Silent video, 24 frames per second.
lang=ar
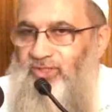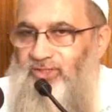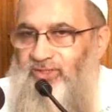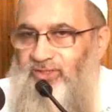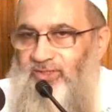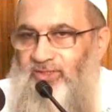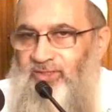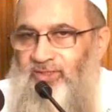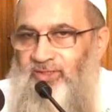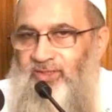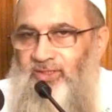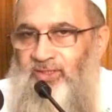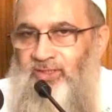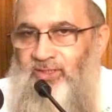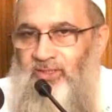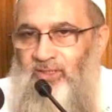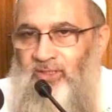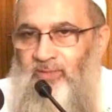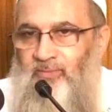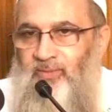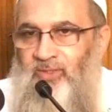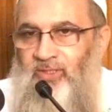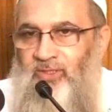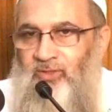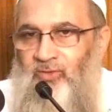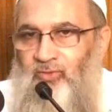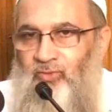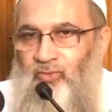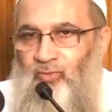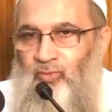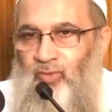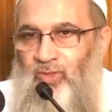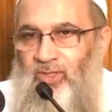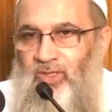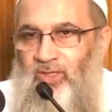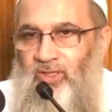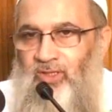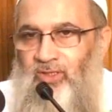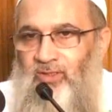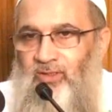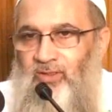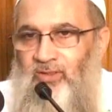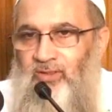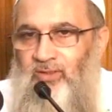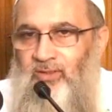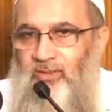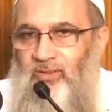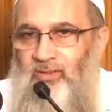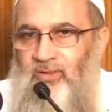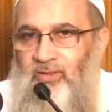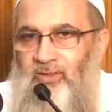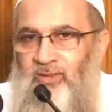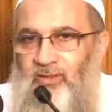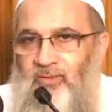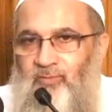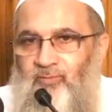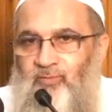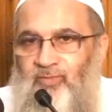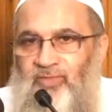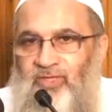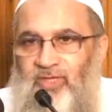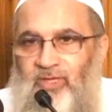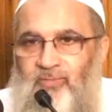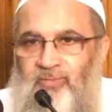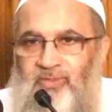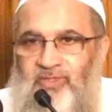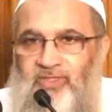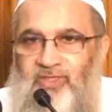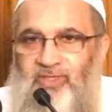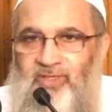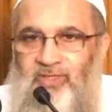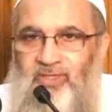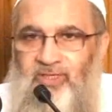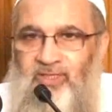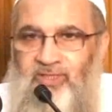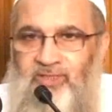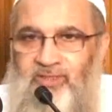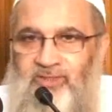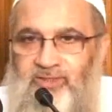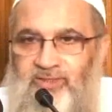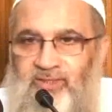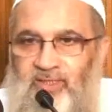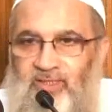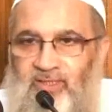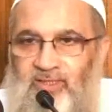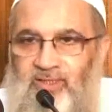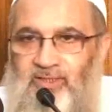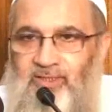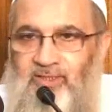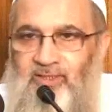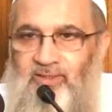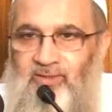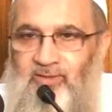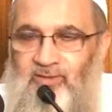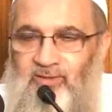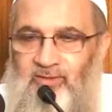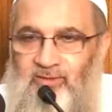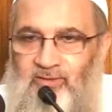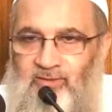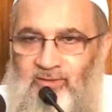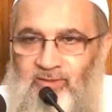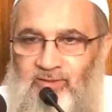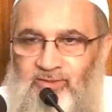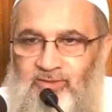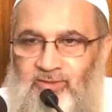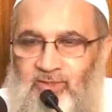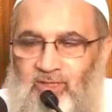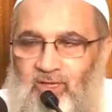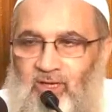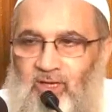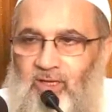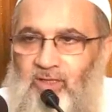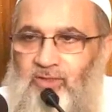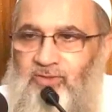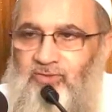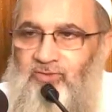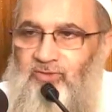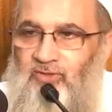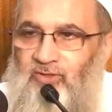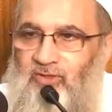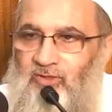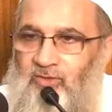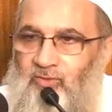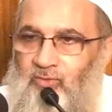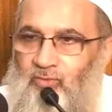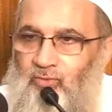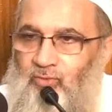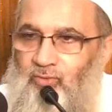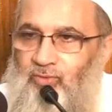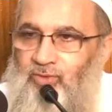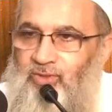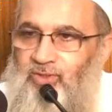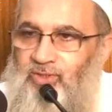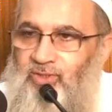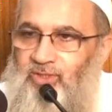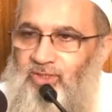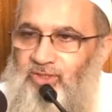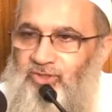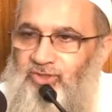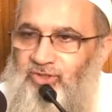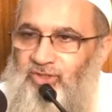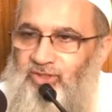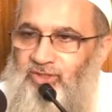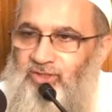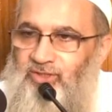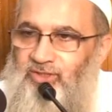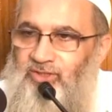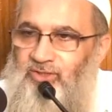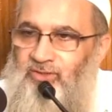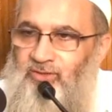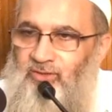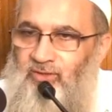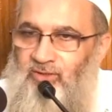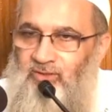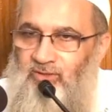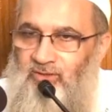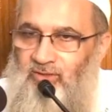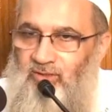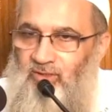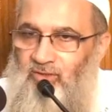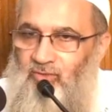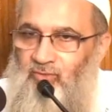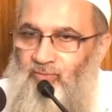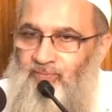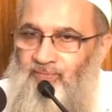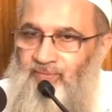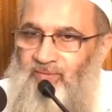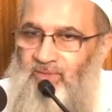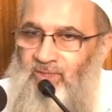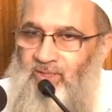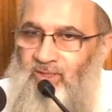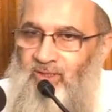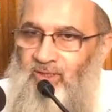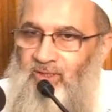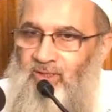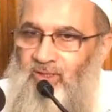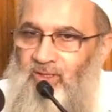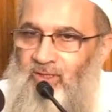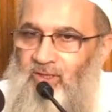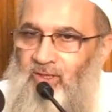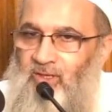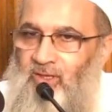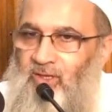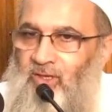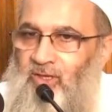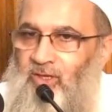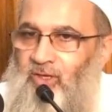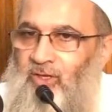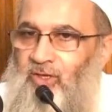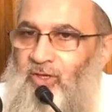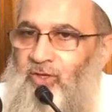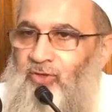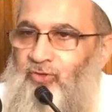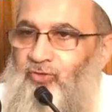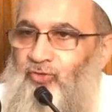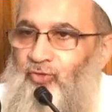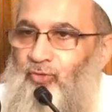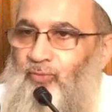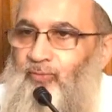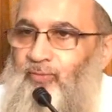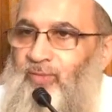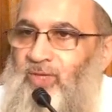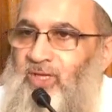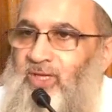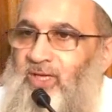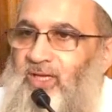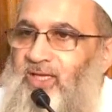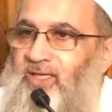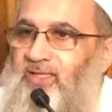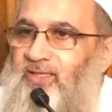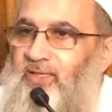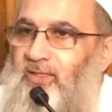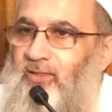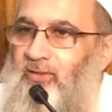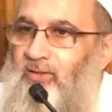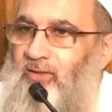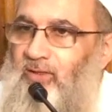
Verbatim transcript: شيء إنما هو بأمر الله تعالى خلقا أعطى كل شيء خلقه ثم هذا